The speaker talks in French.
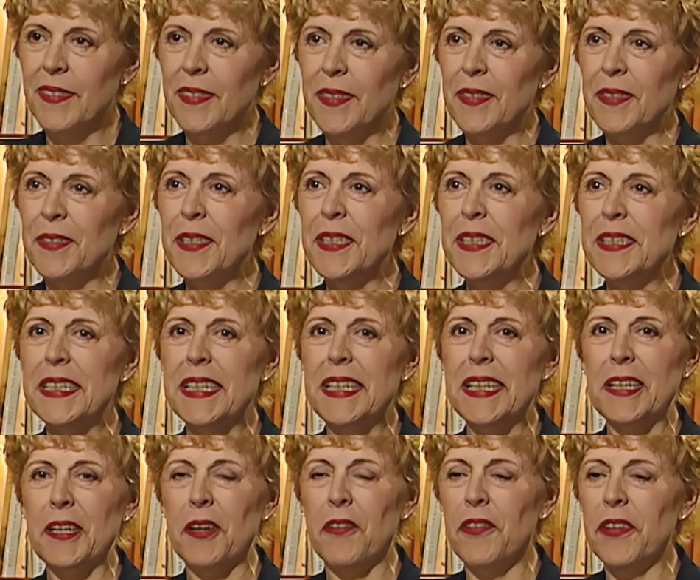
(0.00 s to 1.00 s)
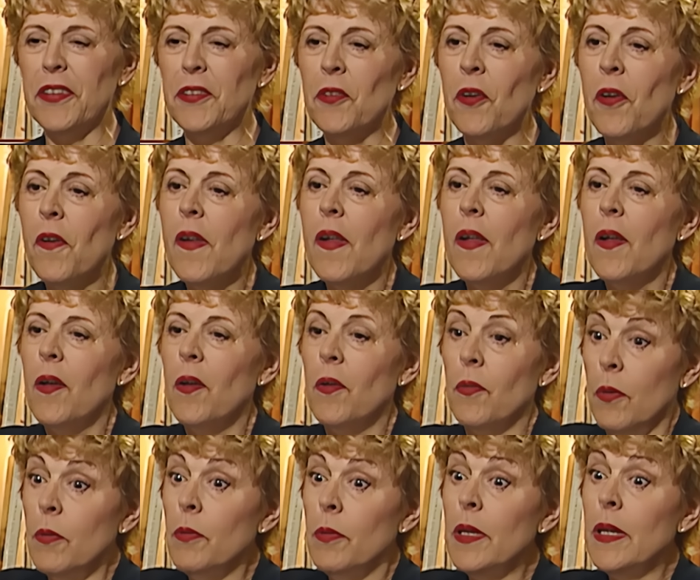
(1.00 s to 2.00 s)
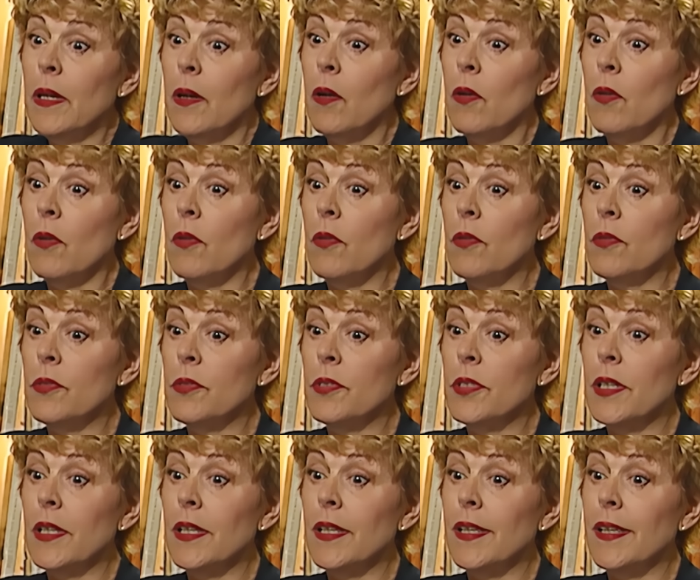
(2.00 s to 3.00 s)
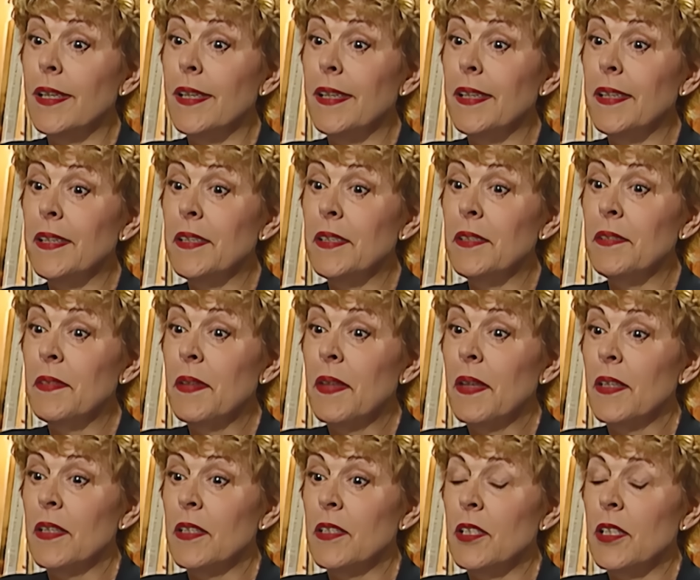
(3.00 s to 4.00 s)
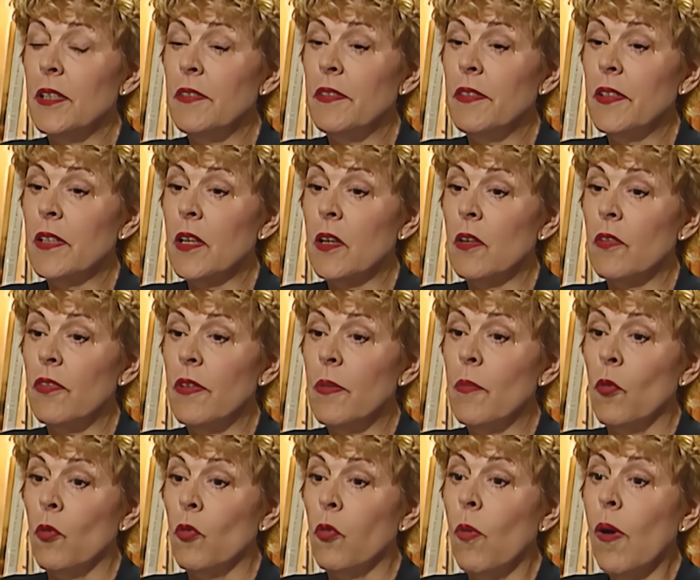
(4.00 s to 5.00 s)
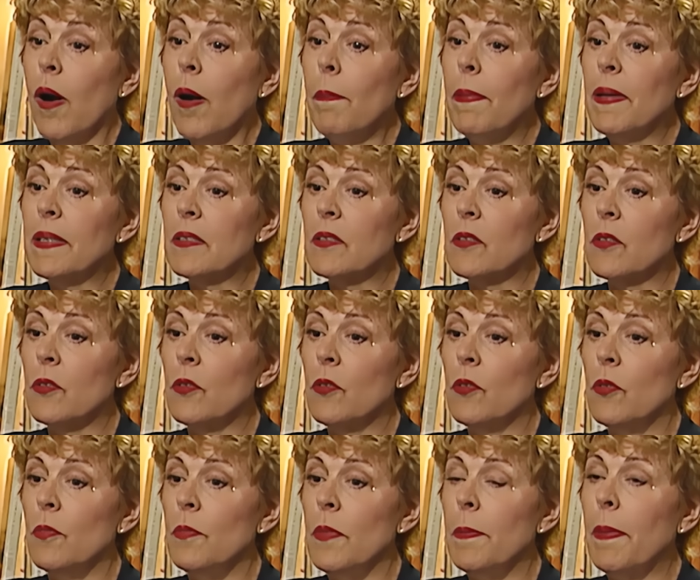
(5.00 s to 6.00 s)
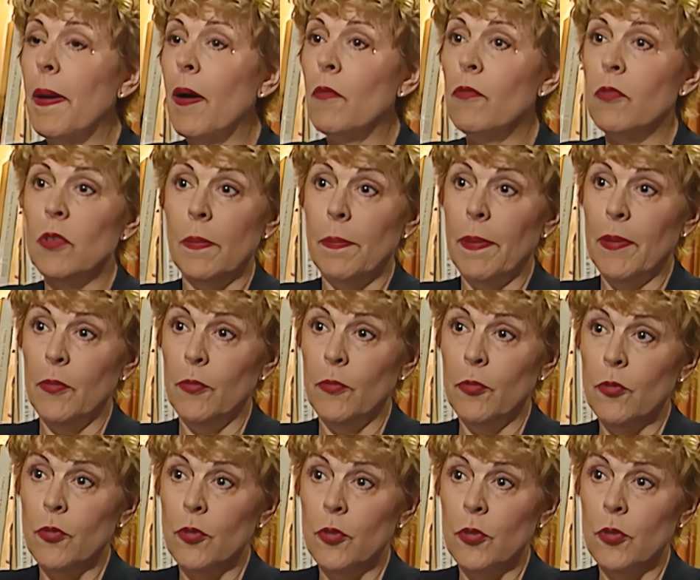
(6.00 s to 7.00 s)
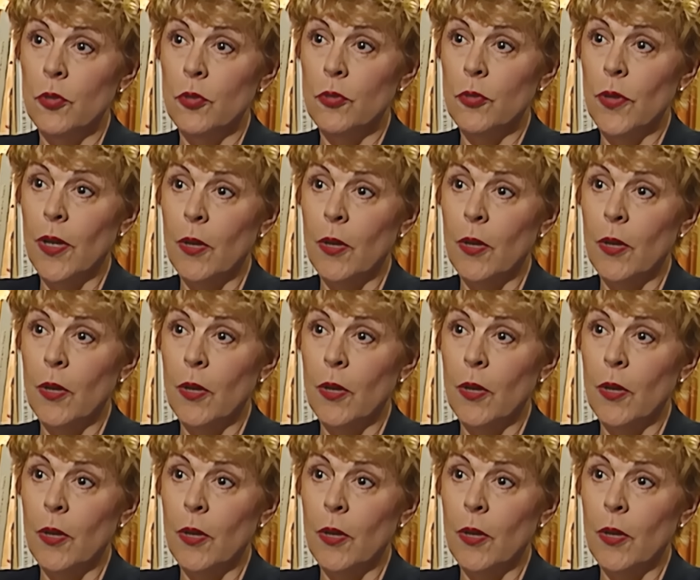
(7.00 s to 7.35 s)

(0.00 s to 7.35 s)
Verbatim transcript: euh, oui, c'est-à-dire qu'en fait, non. Euh, oui, oui, j'ai fait mon droit parce que mes parents ne voulaient pas du tout que je sois